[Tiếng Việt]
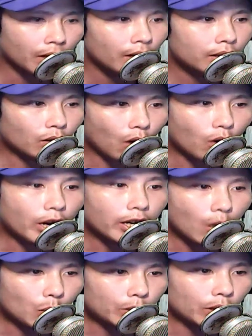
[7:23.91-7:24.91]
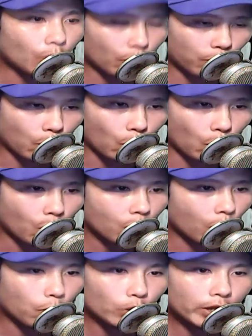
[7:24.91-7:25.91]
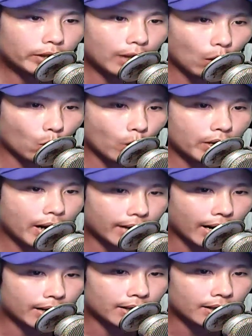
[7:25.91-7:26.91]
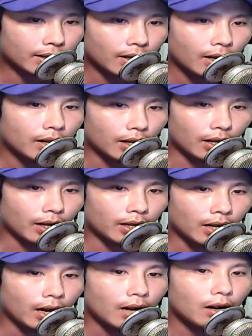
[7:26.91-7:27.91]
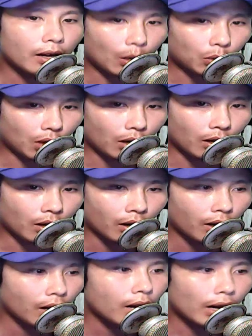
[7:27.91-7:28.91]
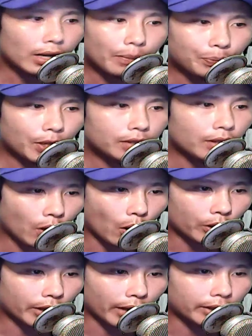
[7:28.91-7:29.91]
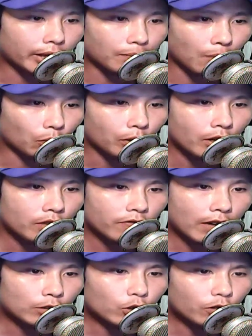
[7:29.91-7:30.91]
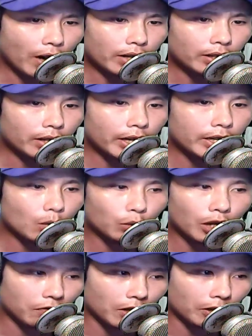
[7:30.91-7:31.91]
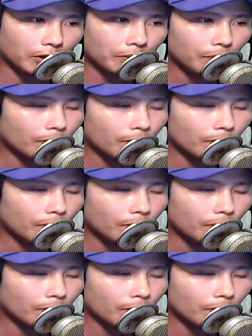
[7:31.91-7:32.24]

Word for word: sau đó ngây ngốc trong động phủ của Phu nhất đạo quân hai ngày kỳ linh lại cáo từ hắn lập tức rời khỏi thành thiên mộc và xuất phát đi đông kỳ vực